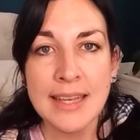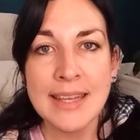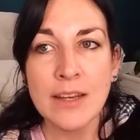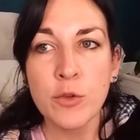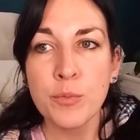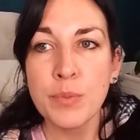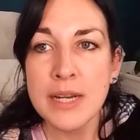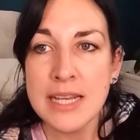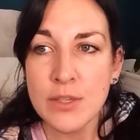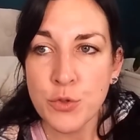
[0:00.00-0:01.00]
il y a une
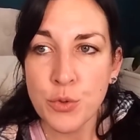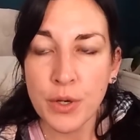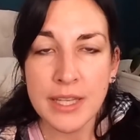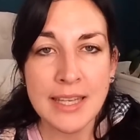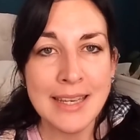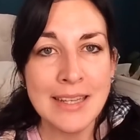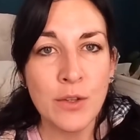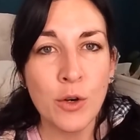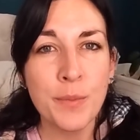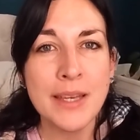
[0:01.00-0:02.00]
blessure qui est
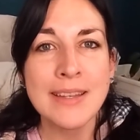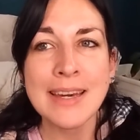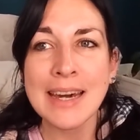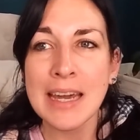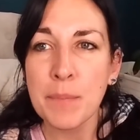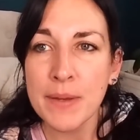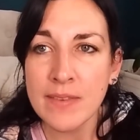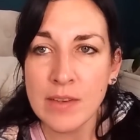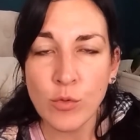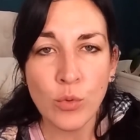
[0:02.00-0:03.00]
énorme, il y a des
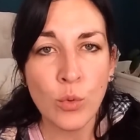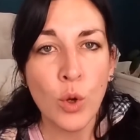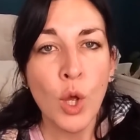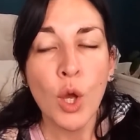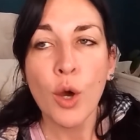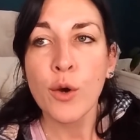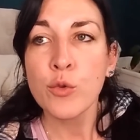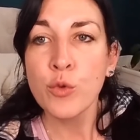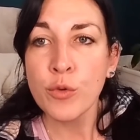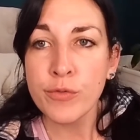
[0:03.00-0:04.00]
répétitions
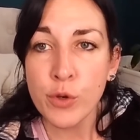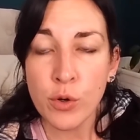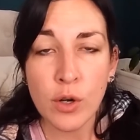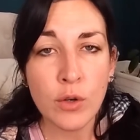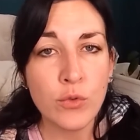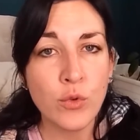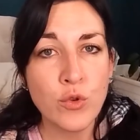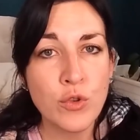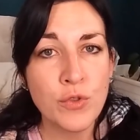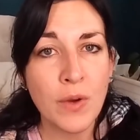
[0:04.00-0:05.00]
euh, de violences,
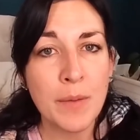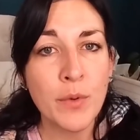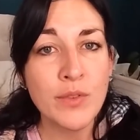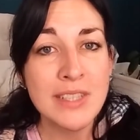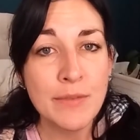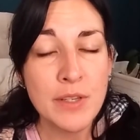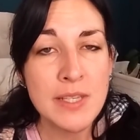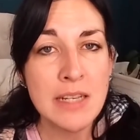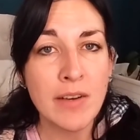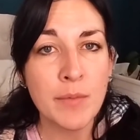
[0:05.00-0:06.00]
de choses vraiment
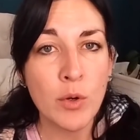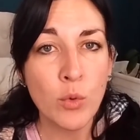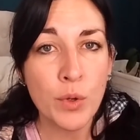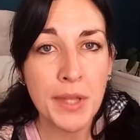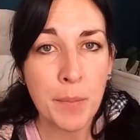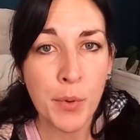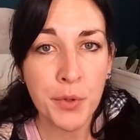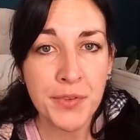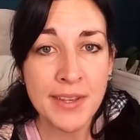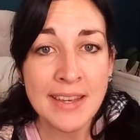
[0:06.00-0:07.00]
difficiles, vraiment lourdes à
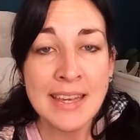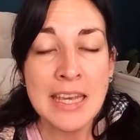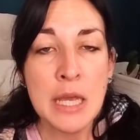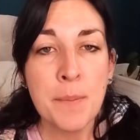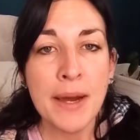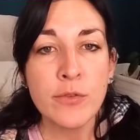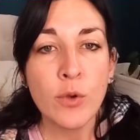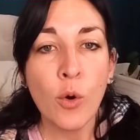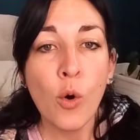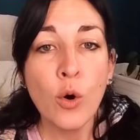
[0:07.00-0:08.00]
porter, parce
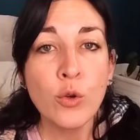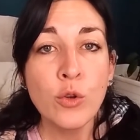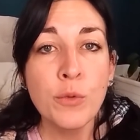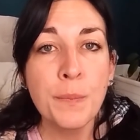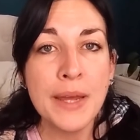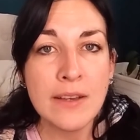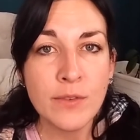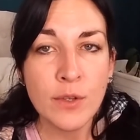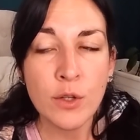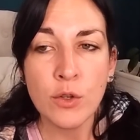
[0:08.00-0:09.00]
qu'aucune
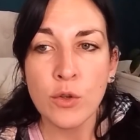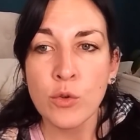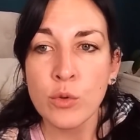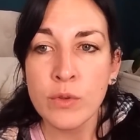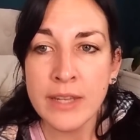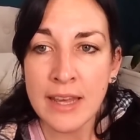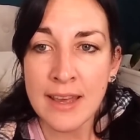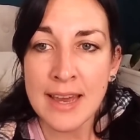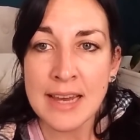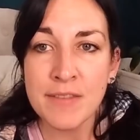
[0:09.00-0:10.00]
personne ne
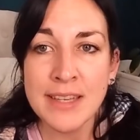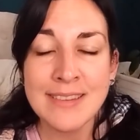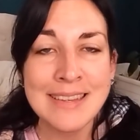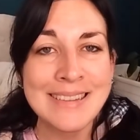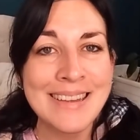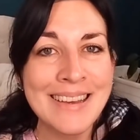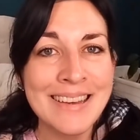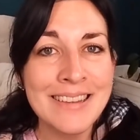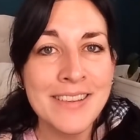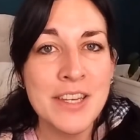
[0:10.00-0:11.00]
naît avec cette
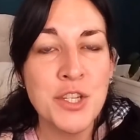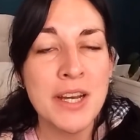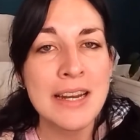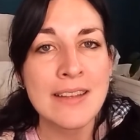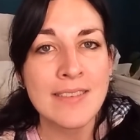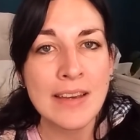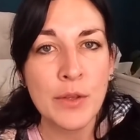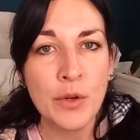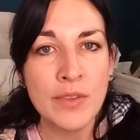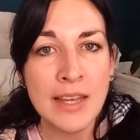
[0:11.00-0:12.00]
haine déjà à
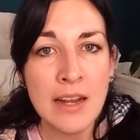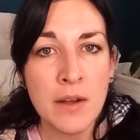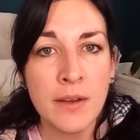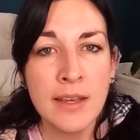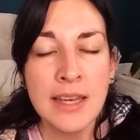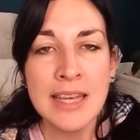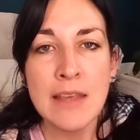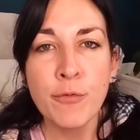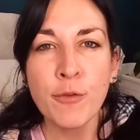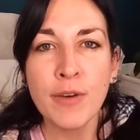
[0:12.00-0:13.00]
l'intérieur d'elle
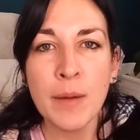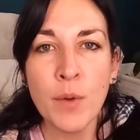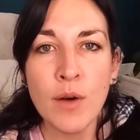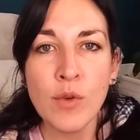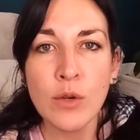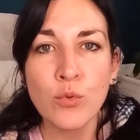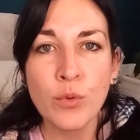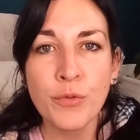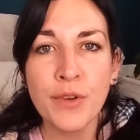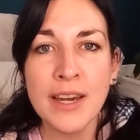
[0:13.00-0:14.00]
il faut vraiment avoir
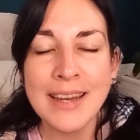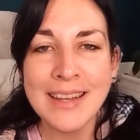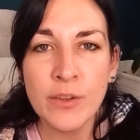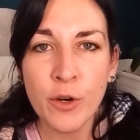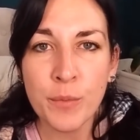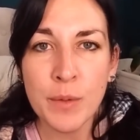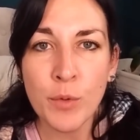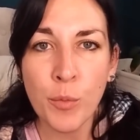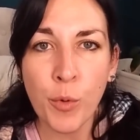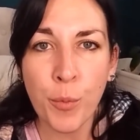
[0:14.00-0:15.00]
souffert
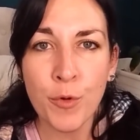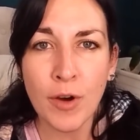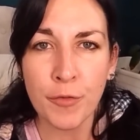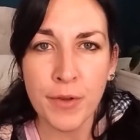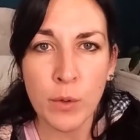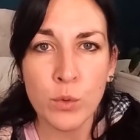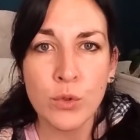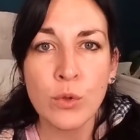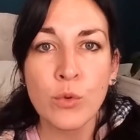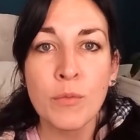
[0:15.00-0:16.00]
énormément pour pouvoir faire
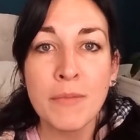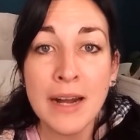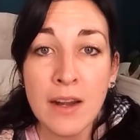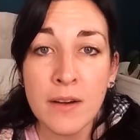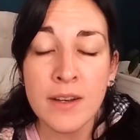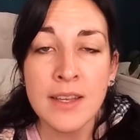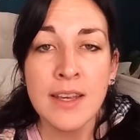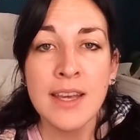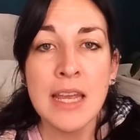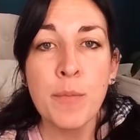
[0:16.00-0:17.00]
autant de mal
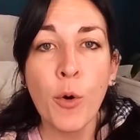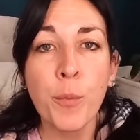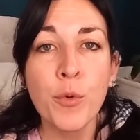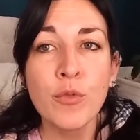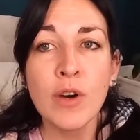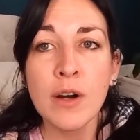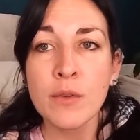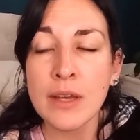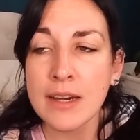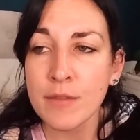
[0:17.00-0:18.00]
et pour pouvoir
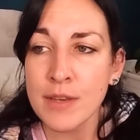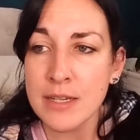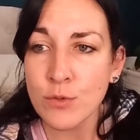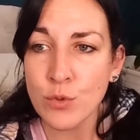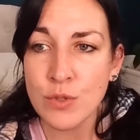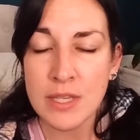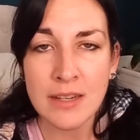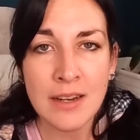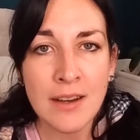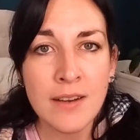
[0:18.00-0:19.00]
en arriver à ce
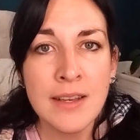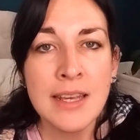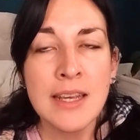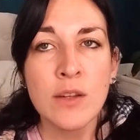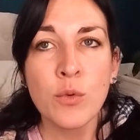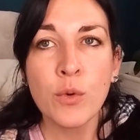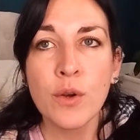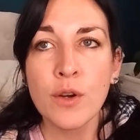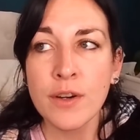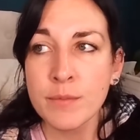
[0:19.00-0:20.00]
stade-là.
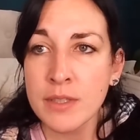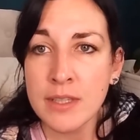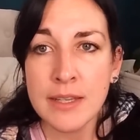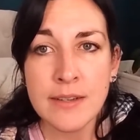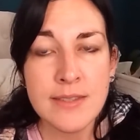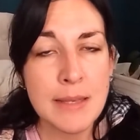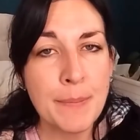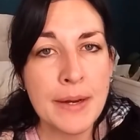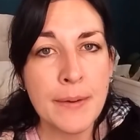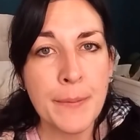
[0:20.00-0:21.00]
Donc, comme dit, hein, ce
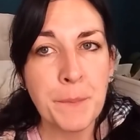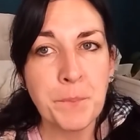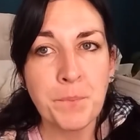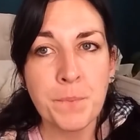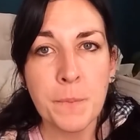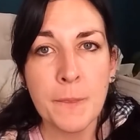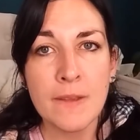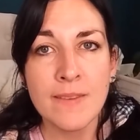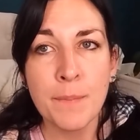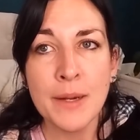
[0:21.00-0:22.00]
n'est pas, hum,
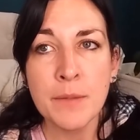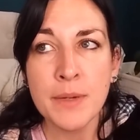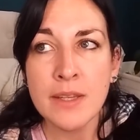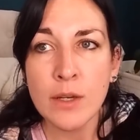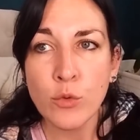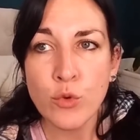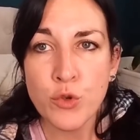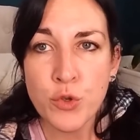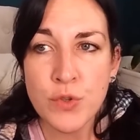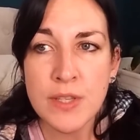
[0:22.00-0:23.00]
pas une manière de
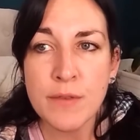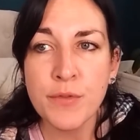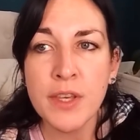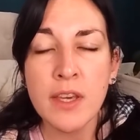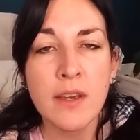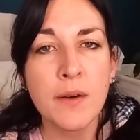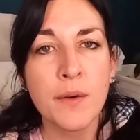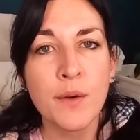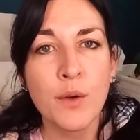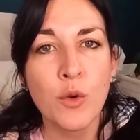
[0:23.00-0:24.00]
justifier
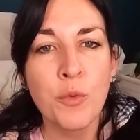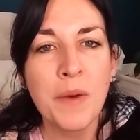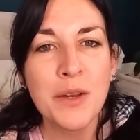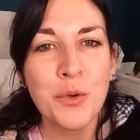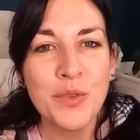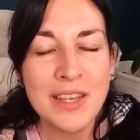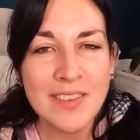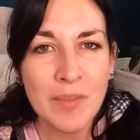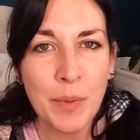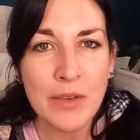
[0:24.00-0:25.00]
euh, le mal que
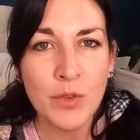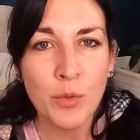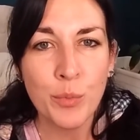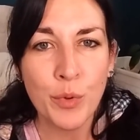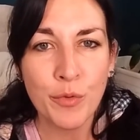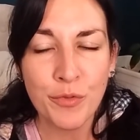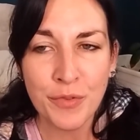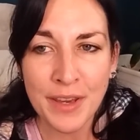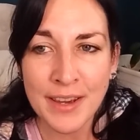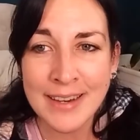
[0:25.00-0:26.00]
certaines personnes peuvent
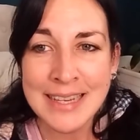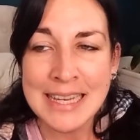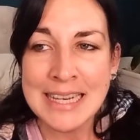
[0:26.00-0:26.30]
faire,